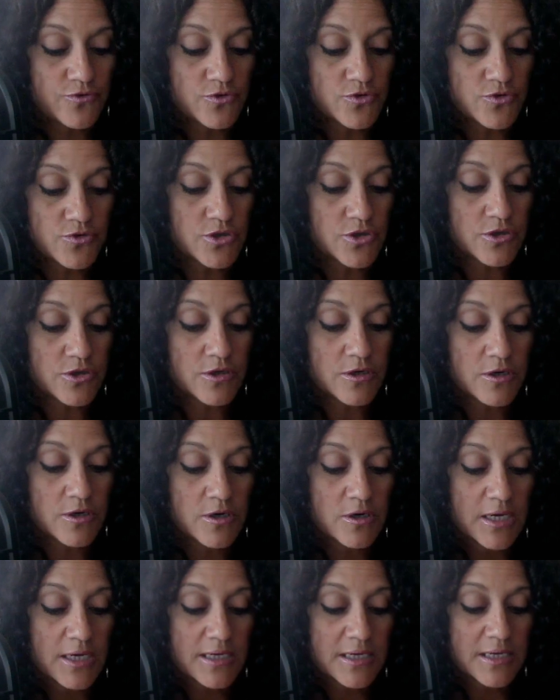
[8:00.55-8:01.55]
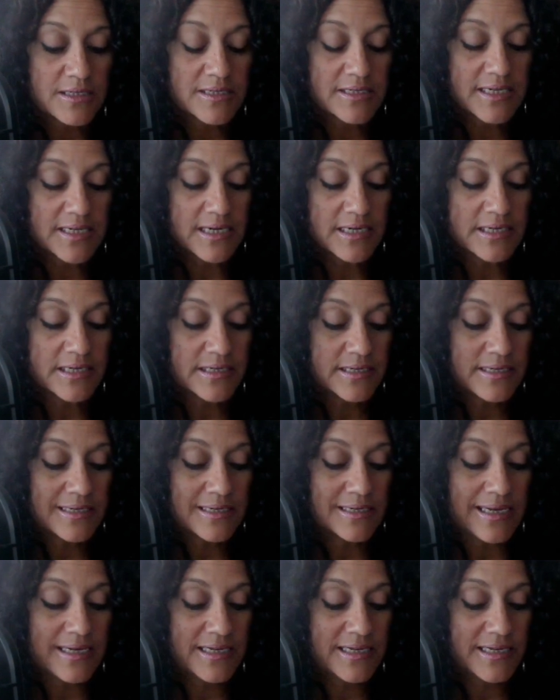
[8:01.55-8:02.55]
ça dans
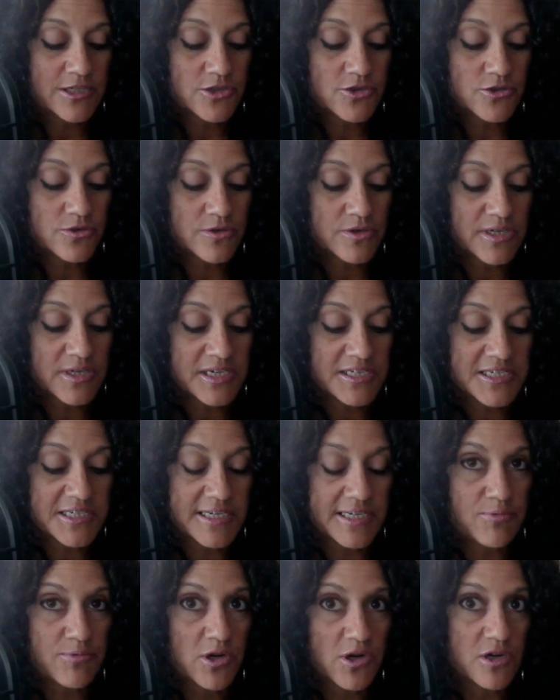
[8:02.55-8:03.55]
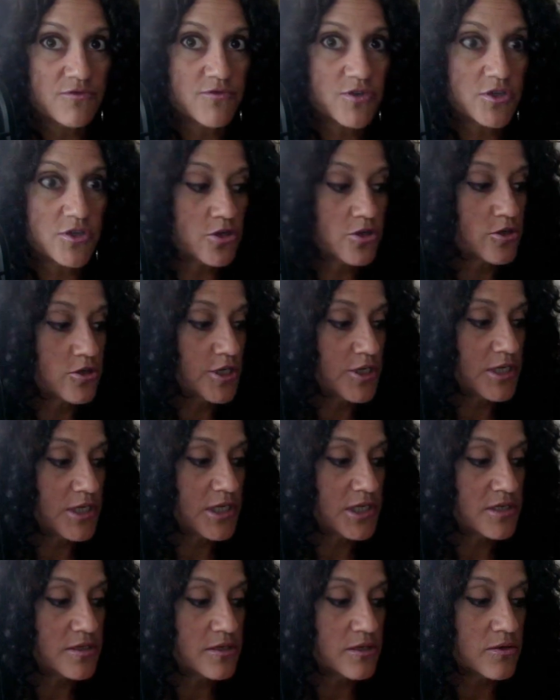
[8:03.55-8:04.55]
la lecture. Qu'est-ce qui bloque votre
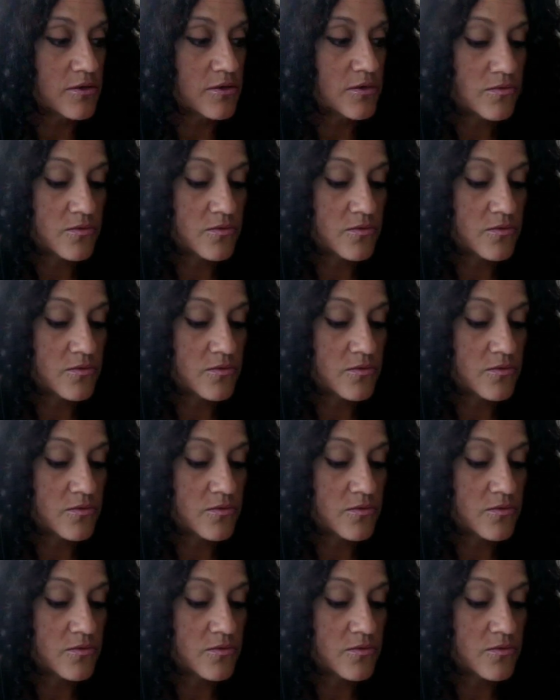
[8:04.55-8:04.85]
connexion?